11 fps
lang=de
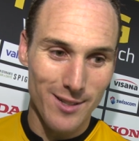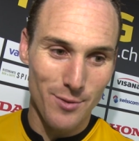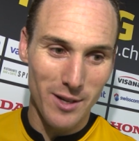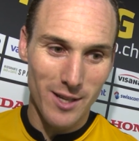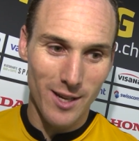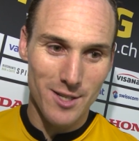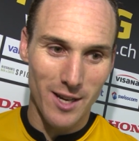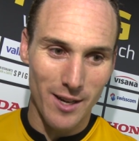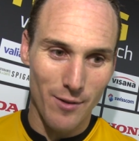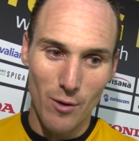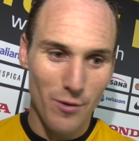ganz wichtig, ich
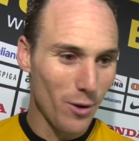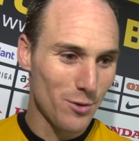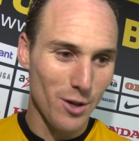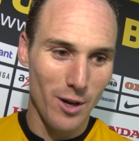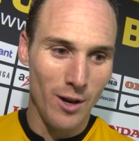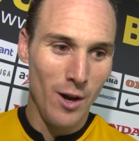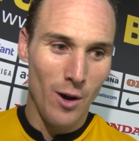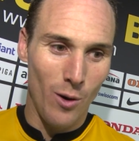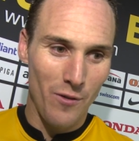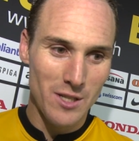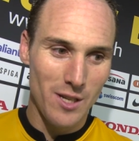denke auch für unsere
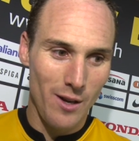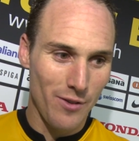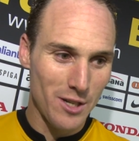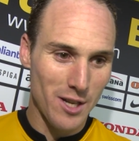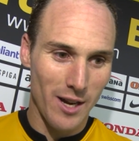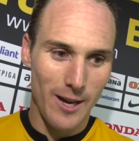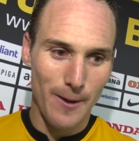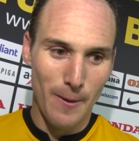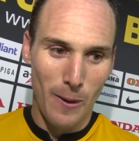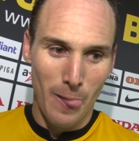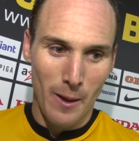Offensiv. Ich sage
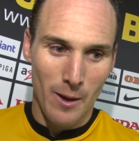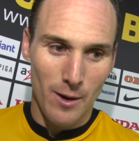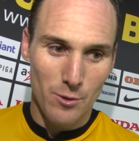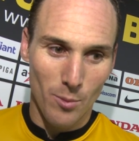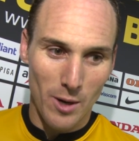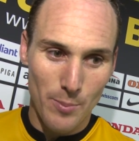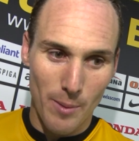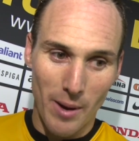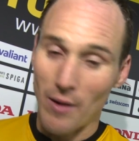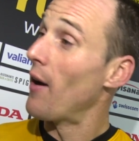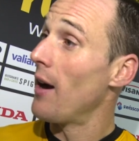äh, zum Beispiel
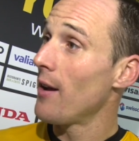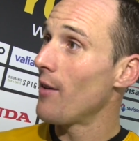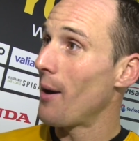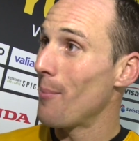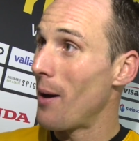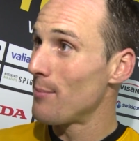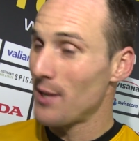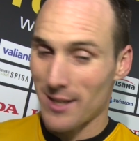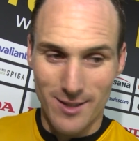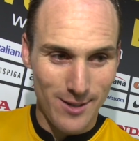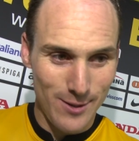Melfrei, nach einer
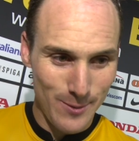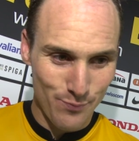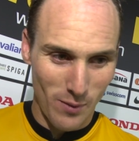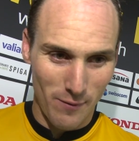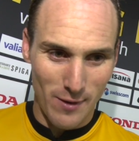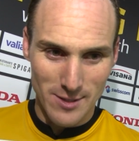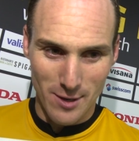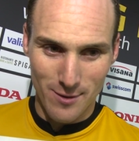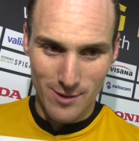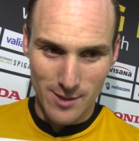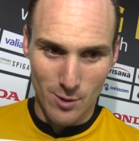Halbzeit äh, fast
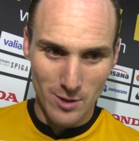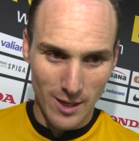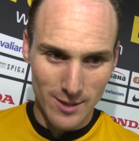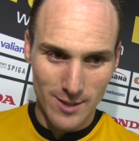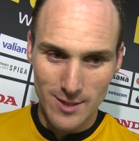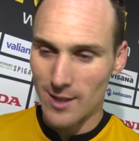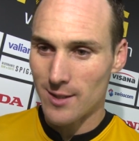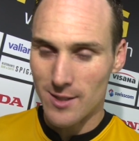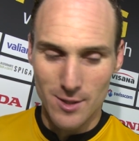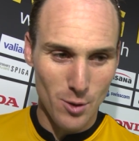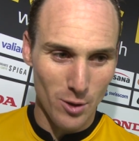äh, Fassauer, der hat diese,
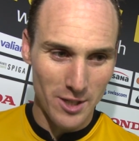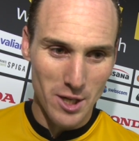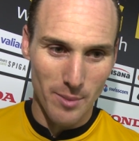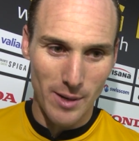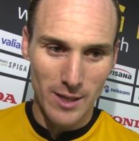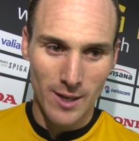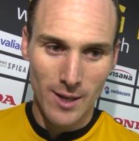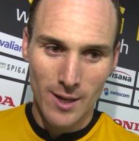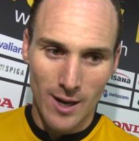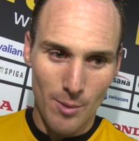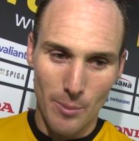dieses Tor nicht gemacht,
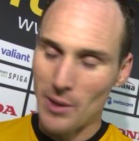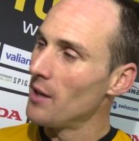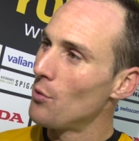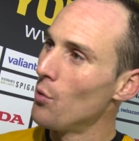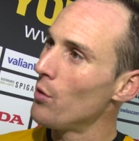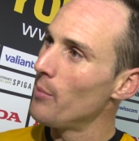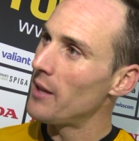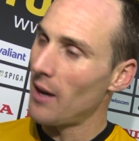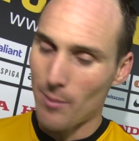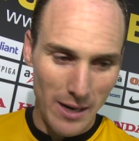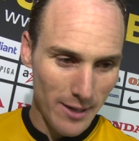aber mit Geduld,
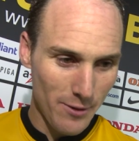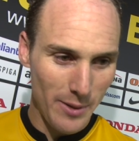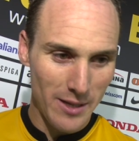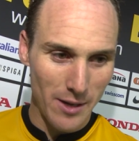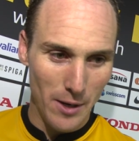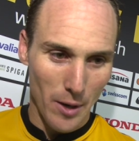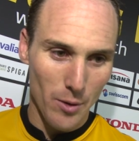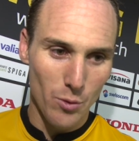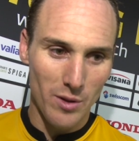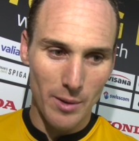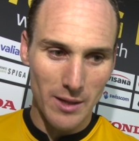mit Arbeit, mit äh,
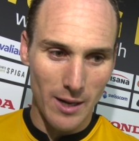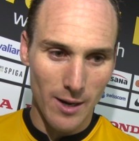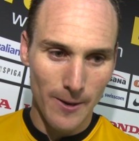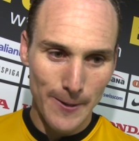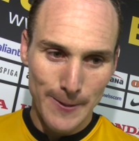gutem Mental